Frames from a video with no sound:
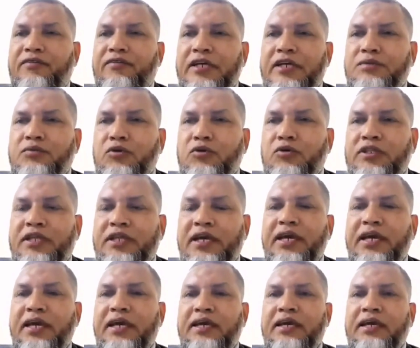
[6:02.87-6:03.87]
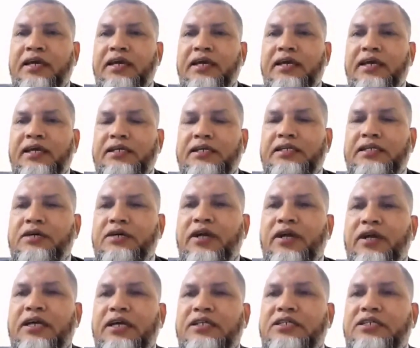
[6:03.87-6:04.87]
ফেসবুক দেখে যে
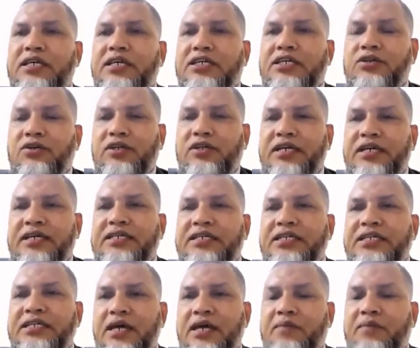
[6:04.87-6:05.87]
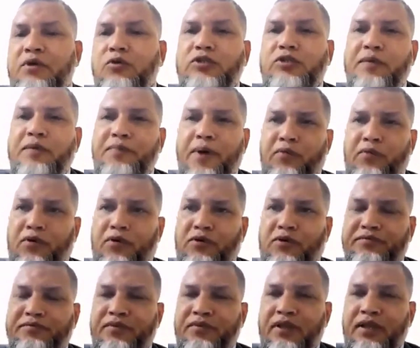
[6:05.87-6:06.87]
অনেকে জিজ্ঞেস করে যে এই জিনিসটা আমি কোথায় পাবো
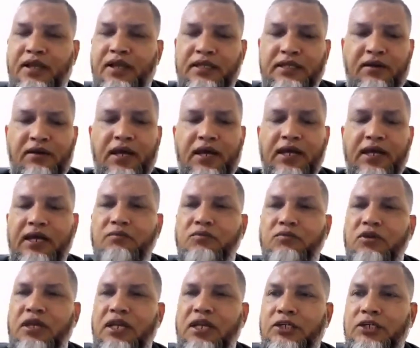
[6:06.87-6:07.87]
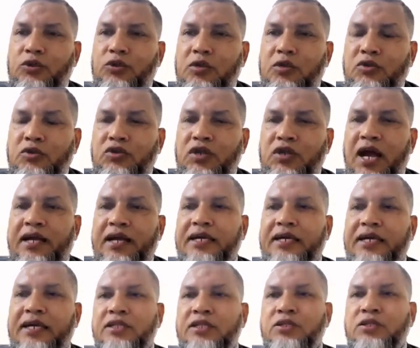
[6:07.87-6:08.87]
তাহলে আলহামদুলিল্লাহ ষোলো বছর আগে
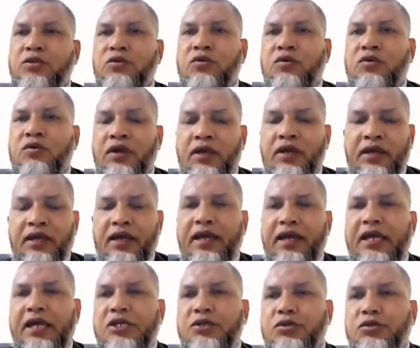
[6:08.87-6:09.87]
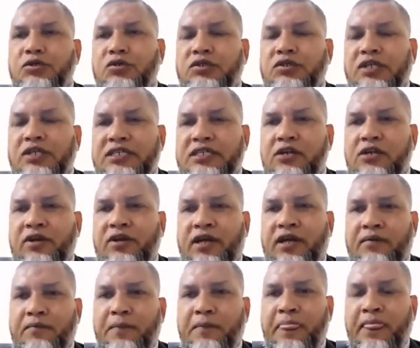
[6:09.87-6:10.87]
কিন্তু এই সুযোগটা ছিল না
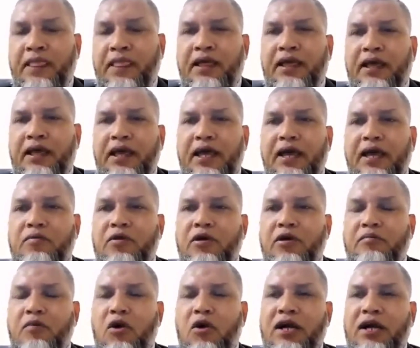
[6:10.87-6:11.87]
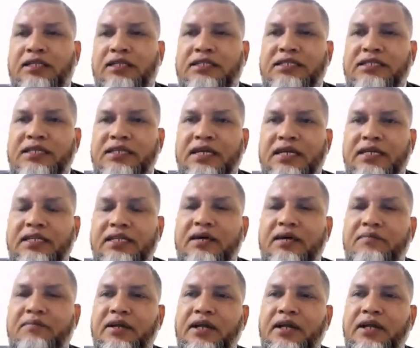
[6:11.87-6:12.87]
এবং মক্কাতে যেখান থেকে
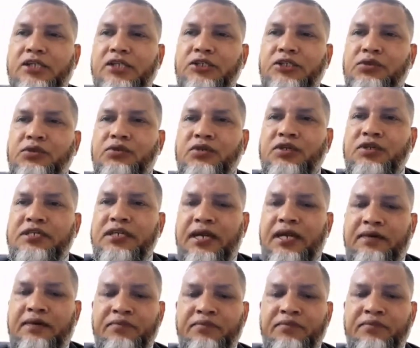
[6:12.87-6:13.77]
আমরা কাজ শুরু করেছিলাম